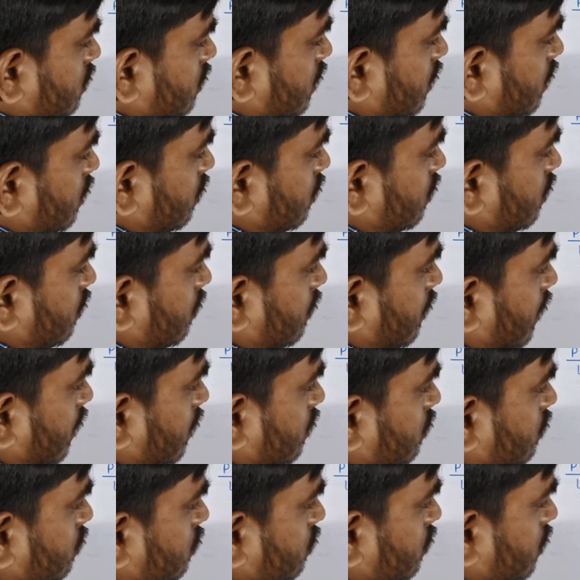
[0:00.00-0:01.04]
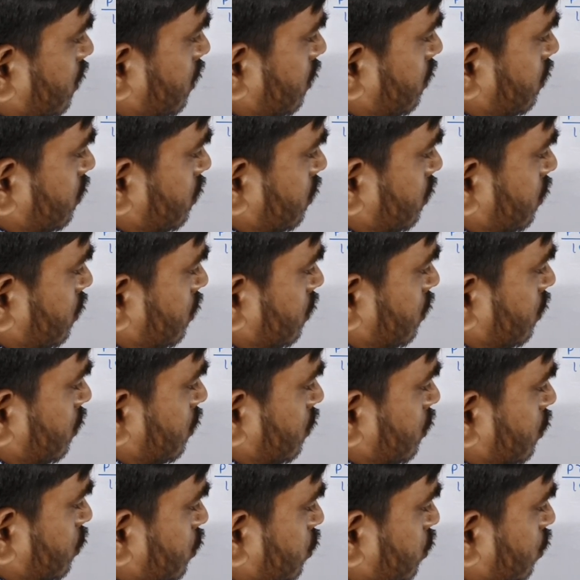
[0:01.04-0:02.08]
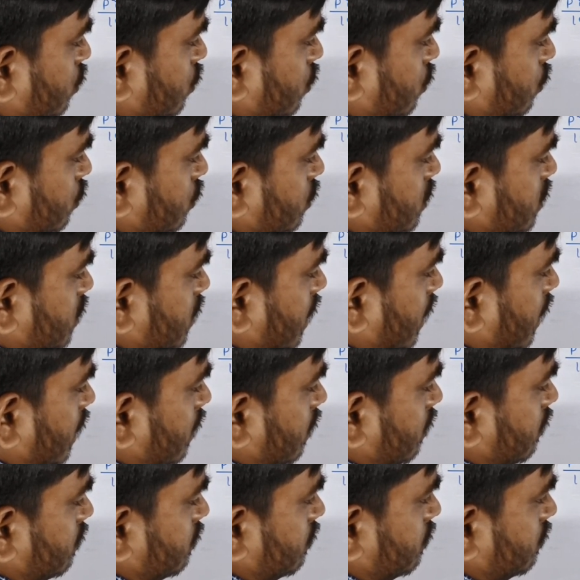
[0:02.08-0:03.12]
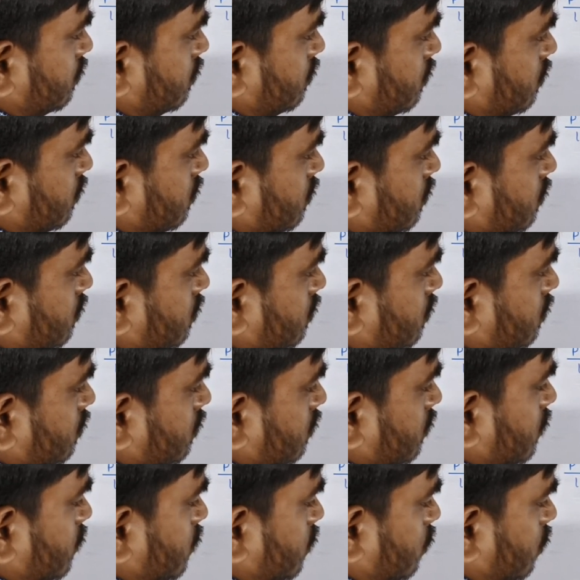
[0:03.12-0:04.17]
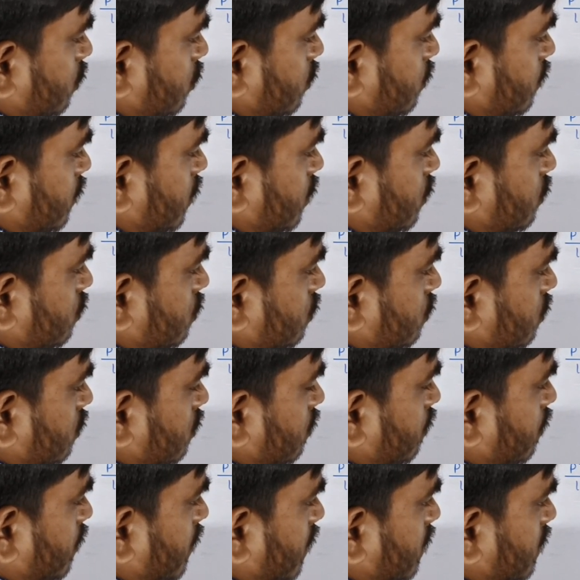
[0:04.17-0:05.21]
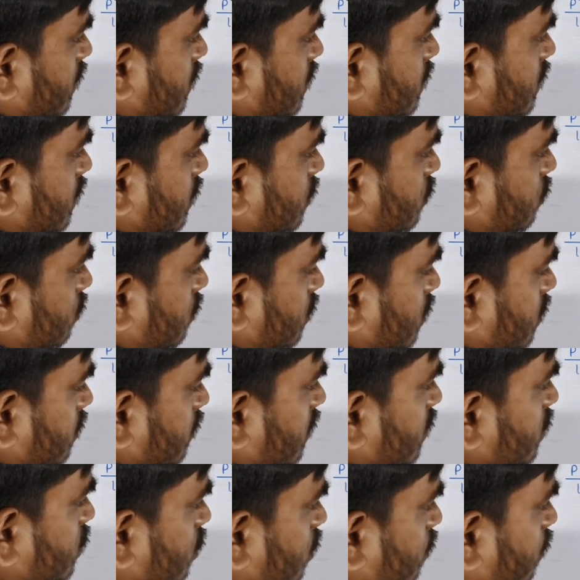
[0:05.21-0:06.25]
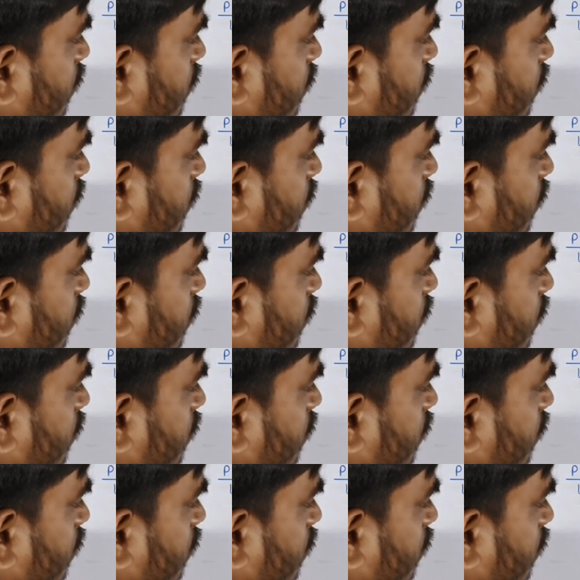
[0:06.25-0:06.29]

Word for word: নিলে কত হবে আট দুগুণে ষোলো চার দশমিক শূন্য পাঁচ আষ্টে চল্লিশ মানে জিরো